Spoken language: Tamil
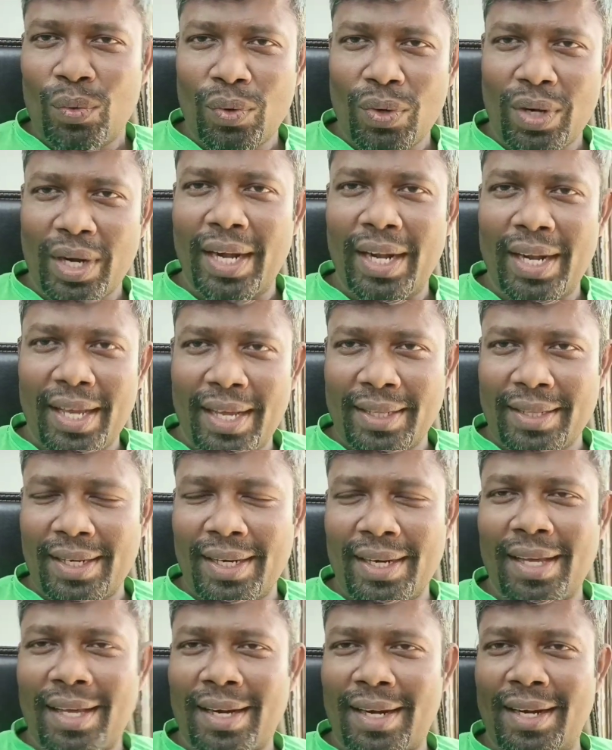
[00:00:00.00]
ஒரே
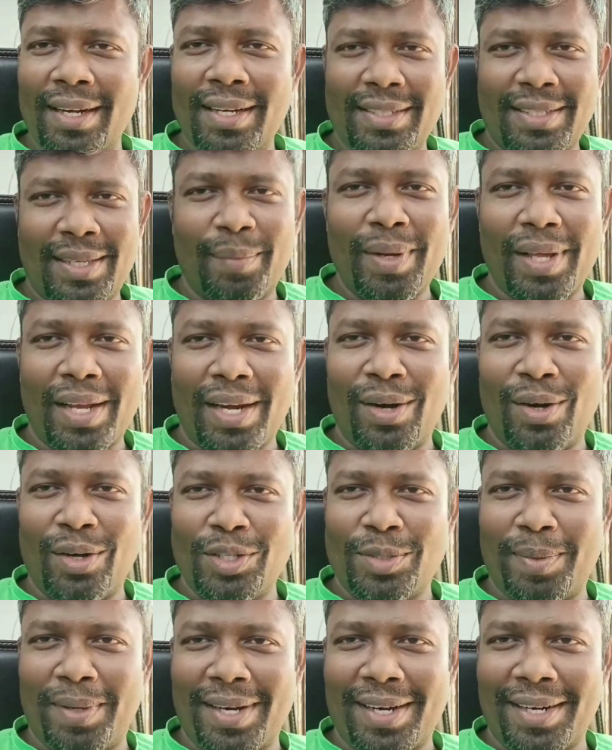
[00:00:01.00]
டயத்தில் நான் ரெண்டு செமினார்
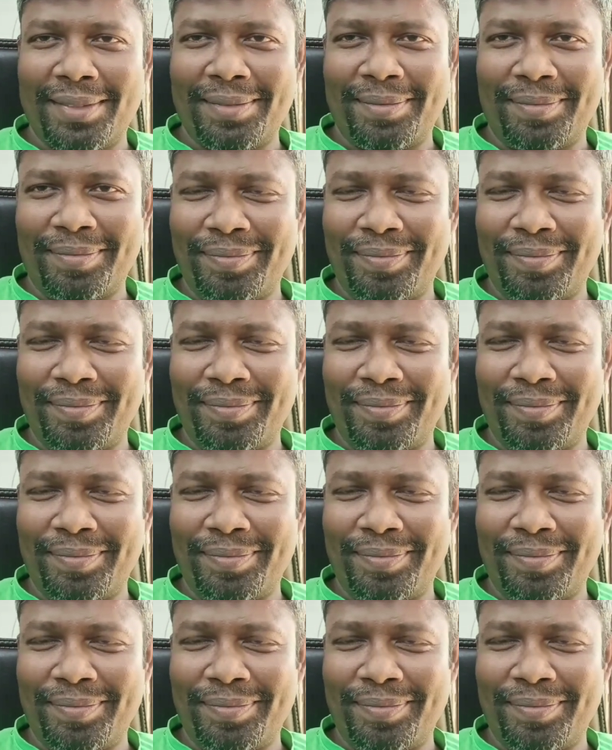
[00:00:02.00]
அனௌன்ஸ் பண்ணுறேன்